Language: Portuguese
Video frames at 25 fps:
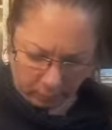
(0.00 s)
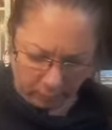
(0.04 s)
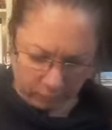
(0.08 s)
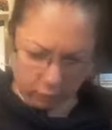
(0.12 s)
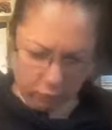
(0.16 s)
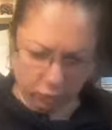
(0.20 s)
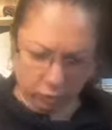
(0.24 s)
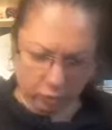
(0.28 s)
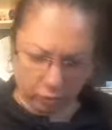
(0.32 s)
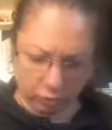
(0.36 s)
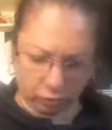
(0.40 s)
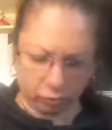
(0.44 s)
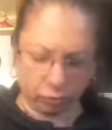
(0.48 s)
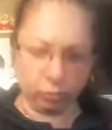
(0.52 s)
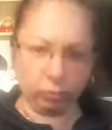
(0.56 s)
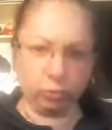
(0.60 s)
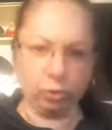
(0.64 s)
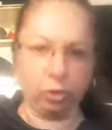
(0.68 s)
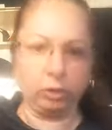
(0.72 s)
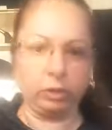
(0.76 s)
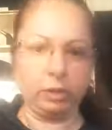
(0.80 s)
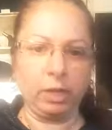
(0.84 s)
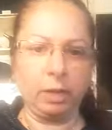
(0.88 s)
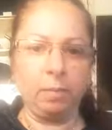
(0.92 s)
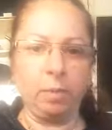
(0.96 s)
Se já
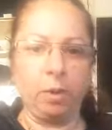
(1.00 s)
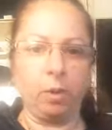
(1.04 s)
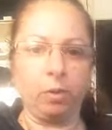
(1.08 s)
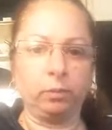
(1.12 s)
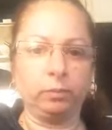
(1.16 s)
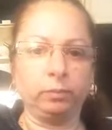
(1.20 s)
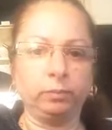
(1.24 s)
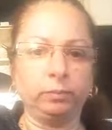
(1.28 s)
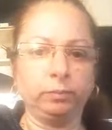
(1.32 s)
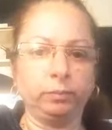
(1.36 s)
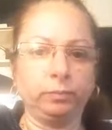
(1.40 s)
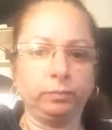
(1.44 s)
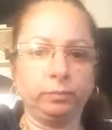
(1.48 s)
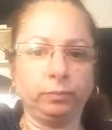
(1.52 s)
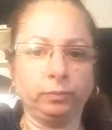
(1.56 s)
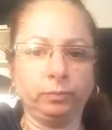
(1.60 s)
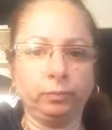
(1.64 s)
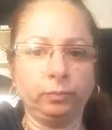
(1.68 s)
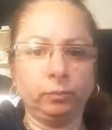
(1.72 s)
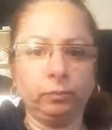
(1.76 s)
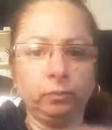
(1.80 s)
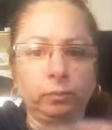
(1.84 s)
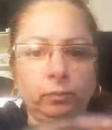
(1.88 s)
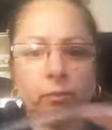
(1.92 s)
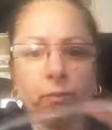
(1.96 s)
juntou, tá bom.
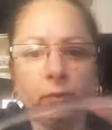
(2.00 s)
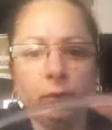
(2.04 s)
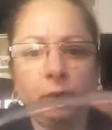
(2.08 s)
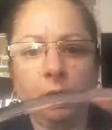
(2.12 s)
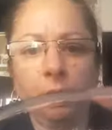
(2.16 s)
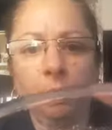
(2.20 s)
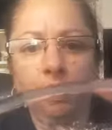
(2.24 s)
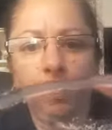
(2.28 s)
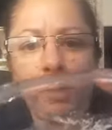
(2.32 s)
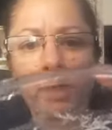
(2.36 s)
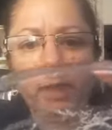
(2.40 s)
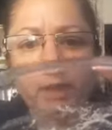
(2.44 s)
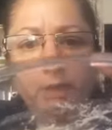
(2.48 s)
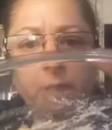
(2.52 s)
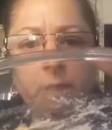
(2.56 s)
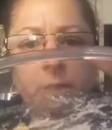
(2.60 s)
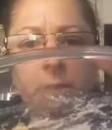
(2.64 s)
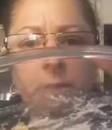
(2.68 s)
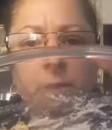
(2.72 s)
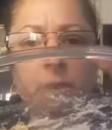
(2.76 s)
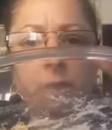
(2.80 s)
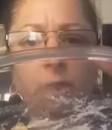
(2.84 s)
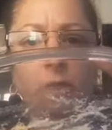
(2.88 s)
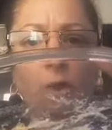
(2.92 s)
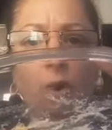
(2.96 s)
Não precisa